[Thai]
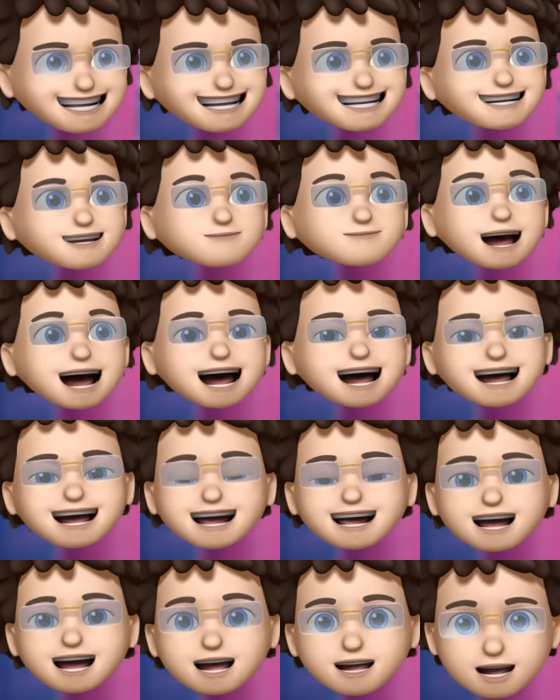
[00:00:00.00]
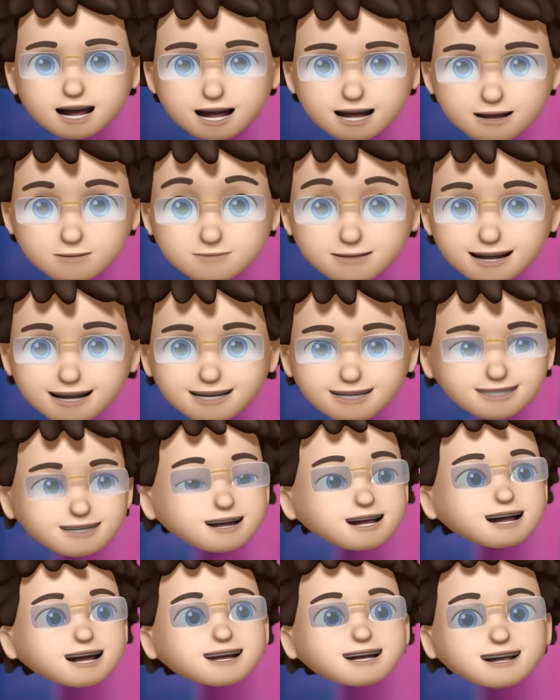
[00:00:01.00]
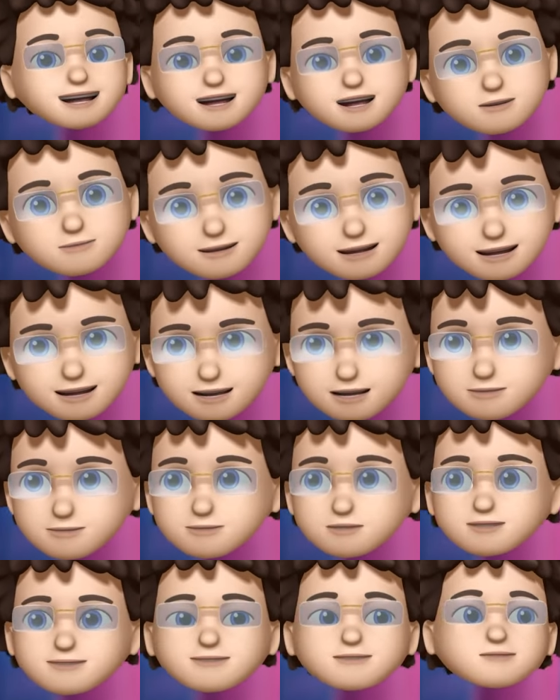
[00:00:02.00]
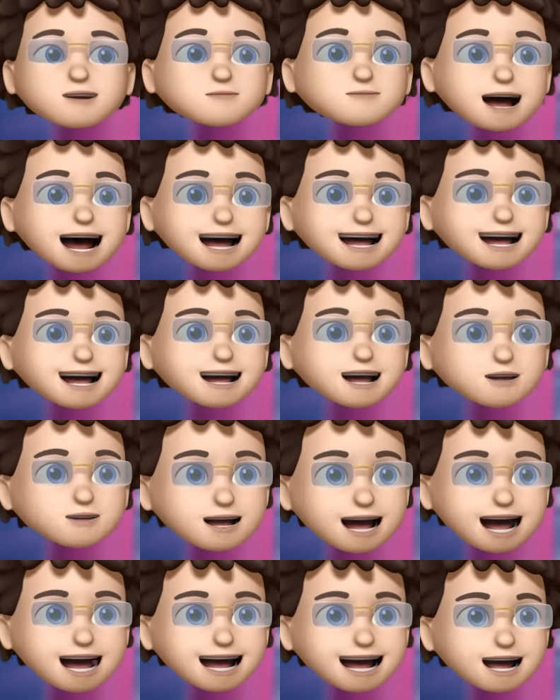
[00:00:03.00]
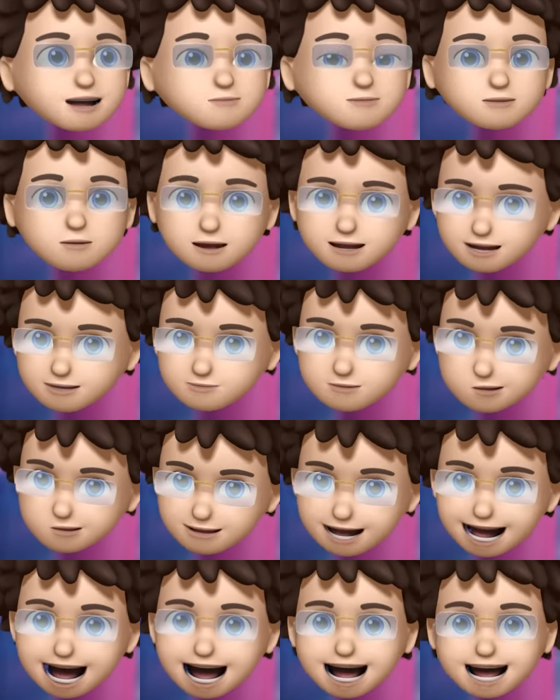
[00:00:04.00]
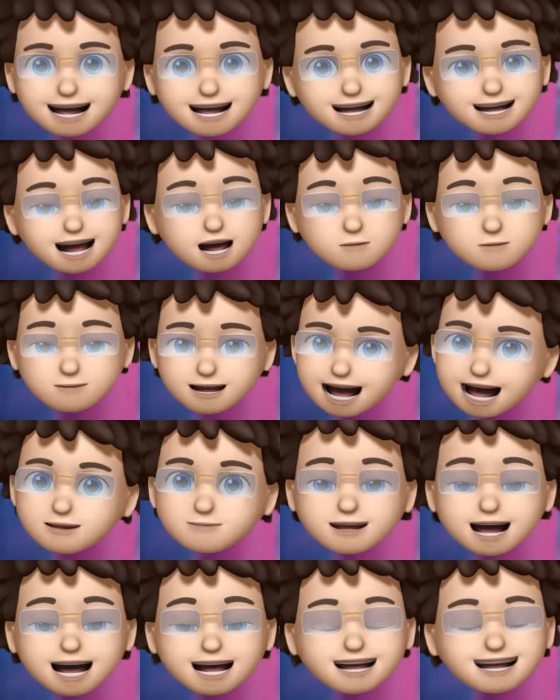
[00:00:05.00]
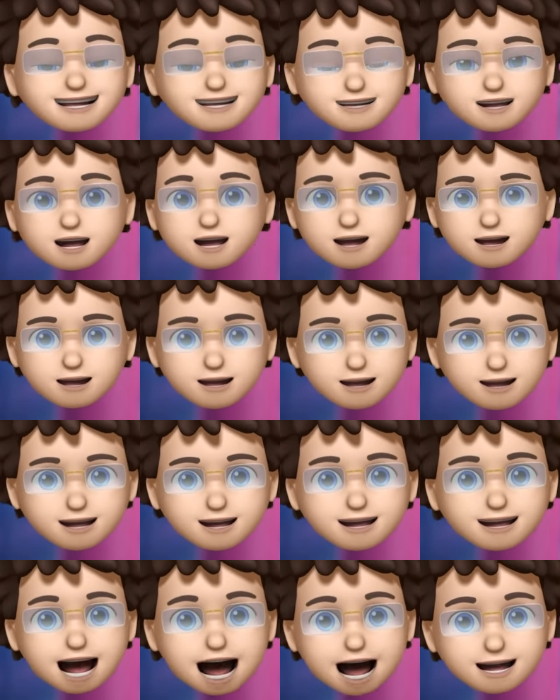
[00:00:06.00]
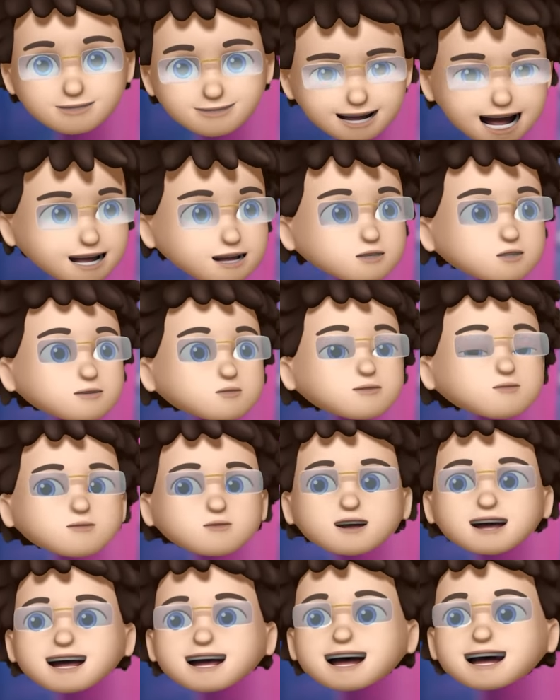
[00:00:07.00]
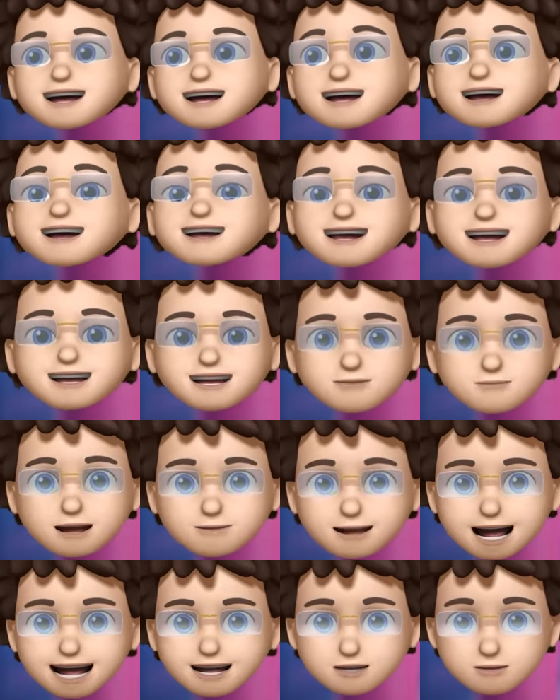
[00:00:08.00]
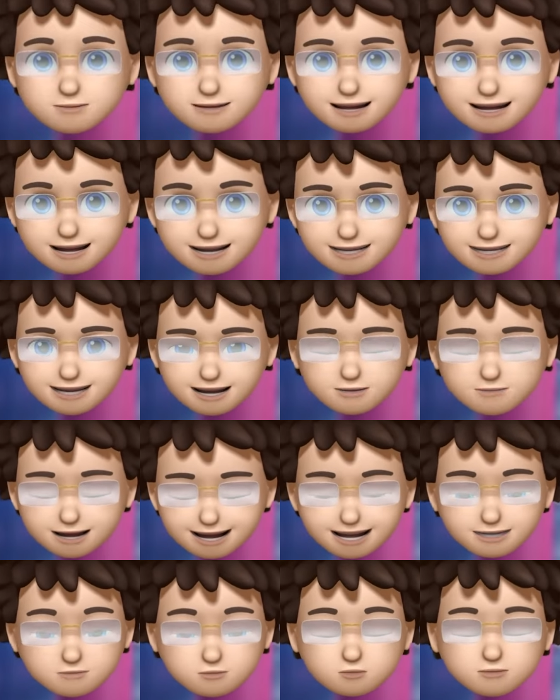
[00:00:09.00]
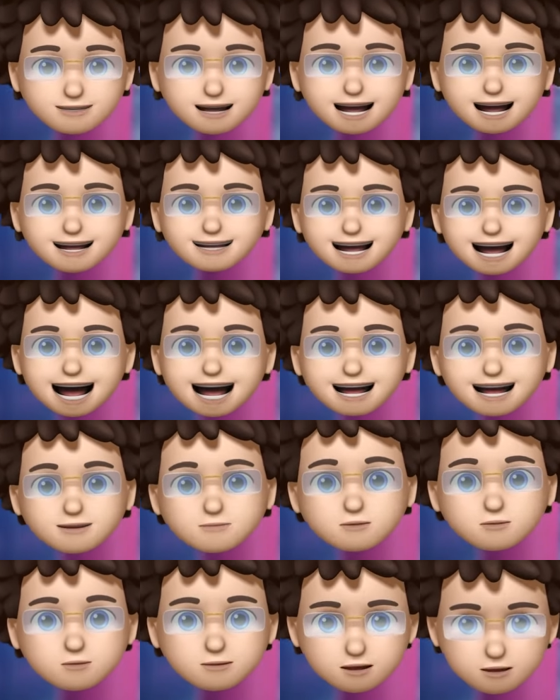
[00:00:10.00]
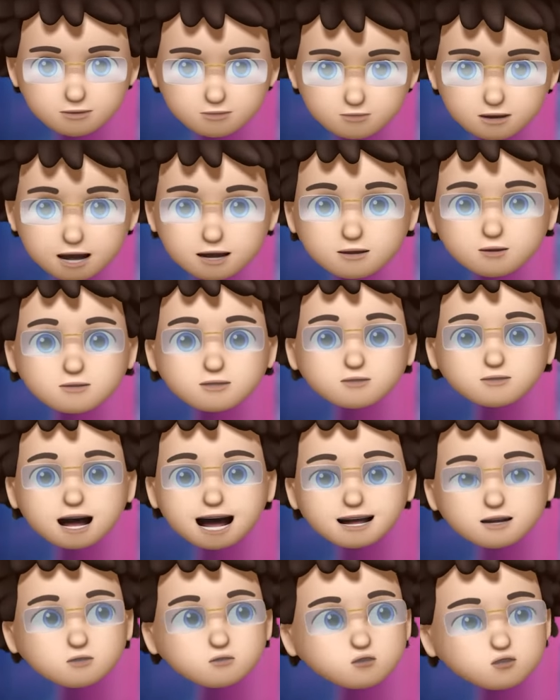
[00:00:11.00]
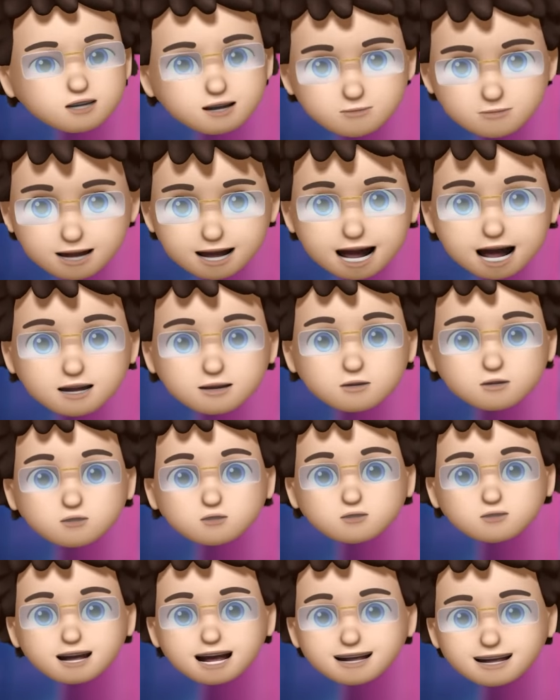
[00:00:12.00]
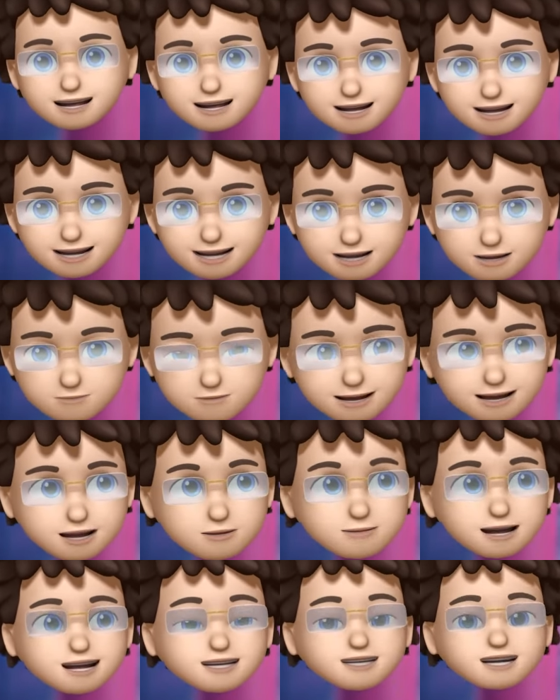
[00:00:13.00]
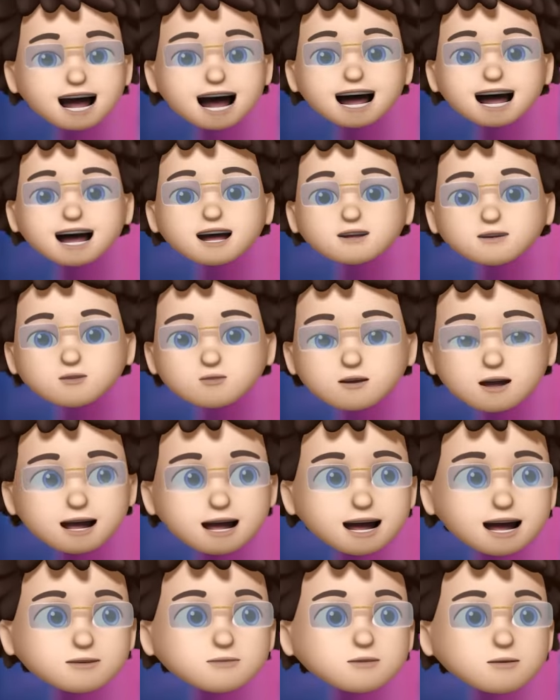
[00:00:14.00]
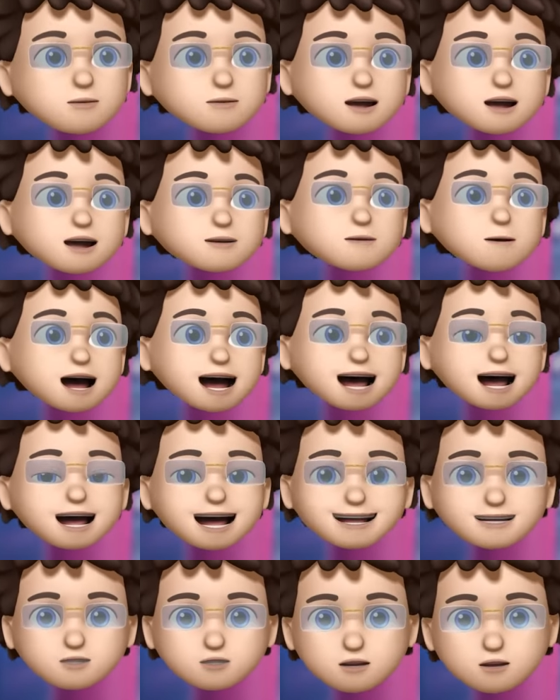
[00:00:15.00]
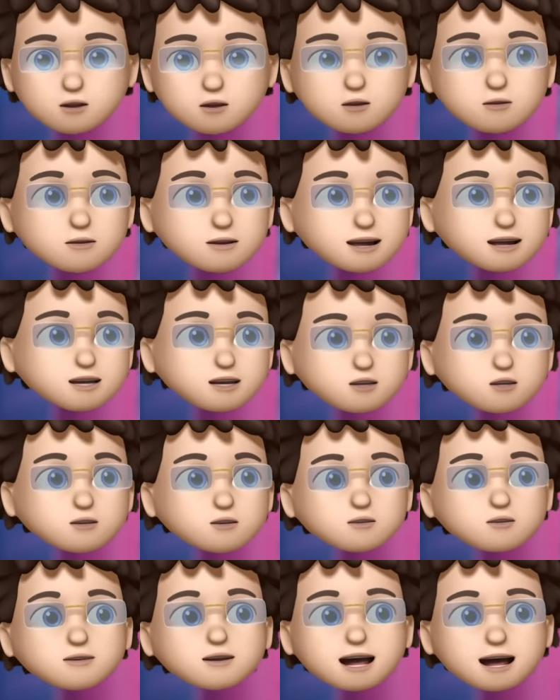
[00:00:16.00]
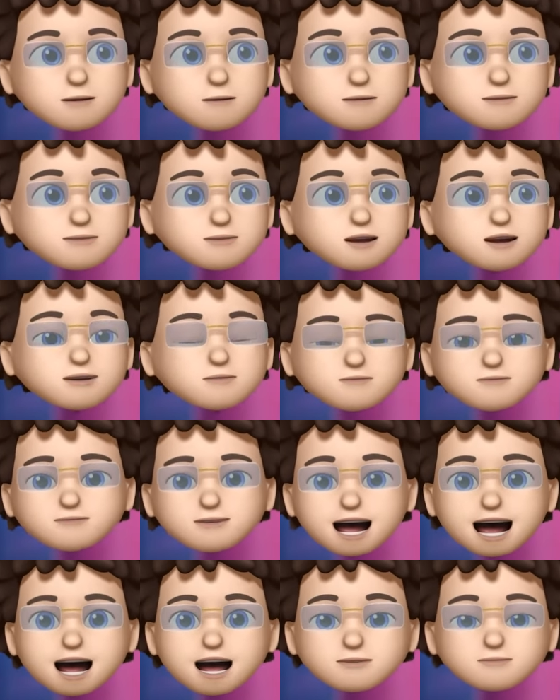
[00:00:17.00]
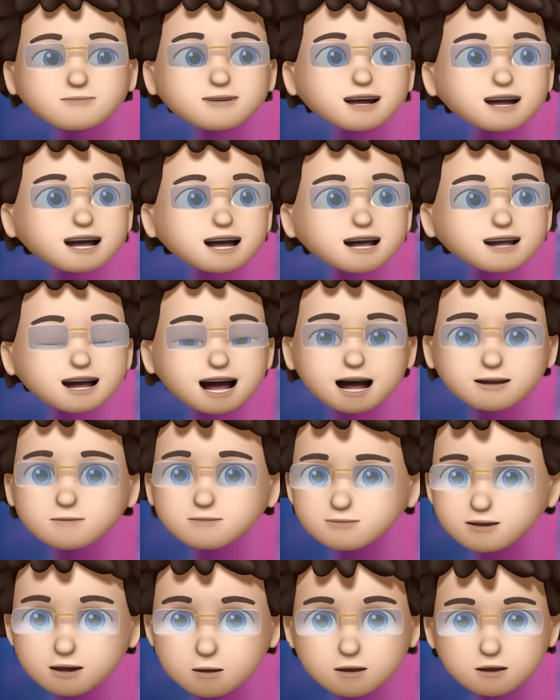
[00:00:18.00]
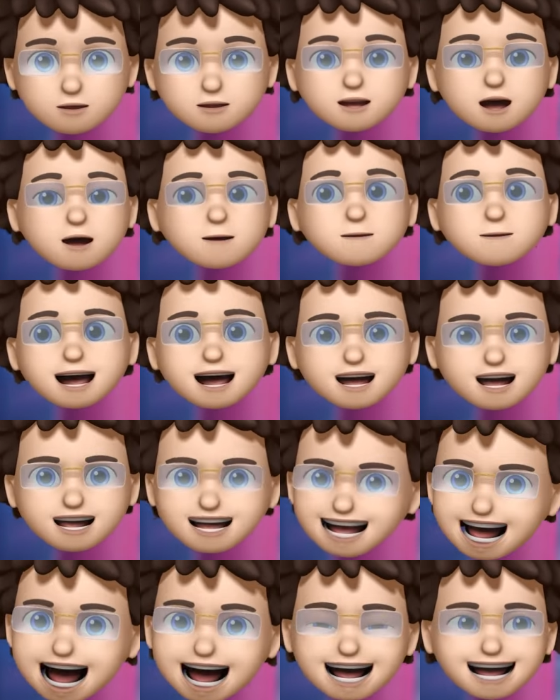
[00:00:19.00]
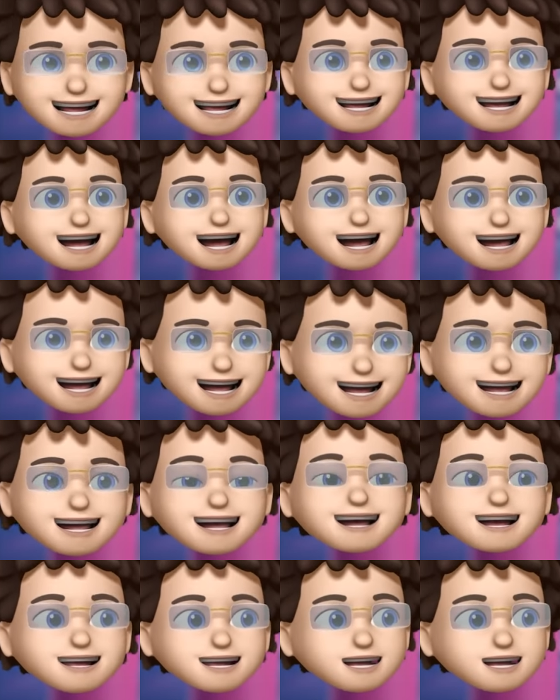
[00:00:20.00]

เออมาครึ่งหมื่นครึ่ง หมื่น เดี๋ยวมาดูว่าผมจะ ปั้นได้เท่าไหร่ นะ ครับ หรือว่าจะหมด ดาก กลับบ้านไปก็เอาใจช่วยผมด้วยแล้วกันนะสำหรับใครที่เพิ่งเคยเข้ามารับชมครั้งแรกนะ ผมก็ต้องฝากกดไลค์ กดซับสไคร b ์กดสั่นกระดิ่ง เป็นกำลังใจให้ด้วยนะครับผมไป let's go let's go นะครับมาครับเกมโดดต้องเบ็ดหนัก เออ